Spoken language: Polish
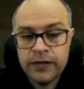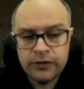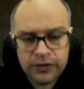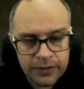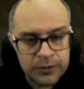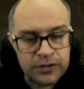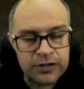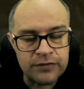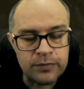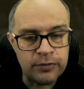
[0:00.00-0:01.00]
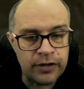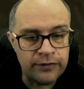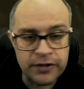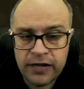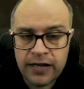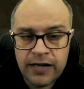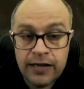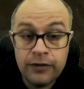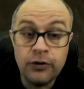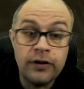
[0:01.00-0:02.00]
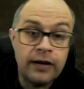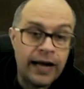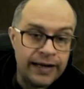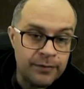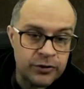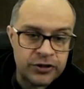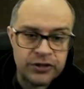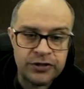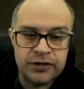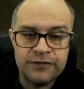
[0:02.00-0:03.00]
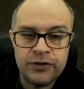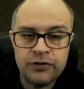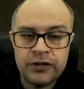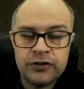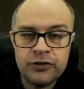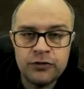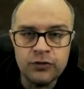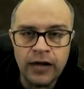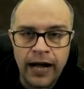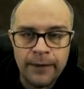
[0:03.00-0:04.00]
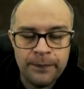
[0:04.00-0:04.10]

no i tam oczywiście wypluje wynik, no ale może się też wykonać druga.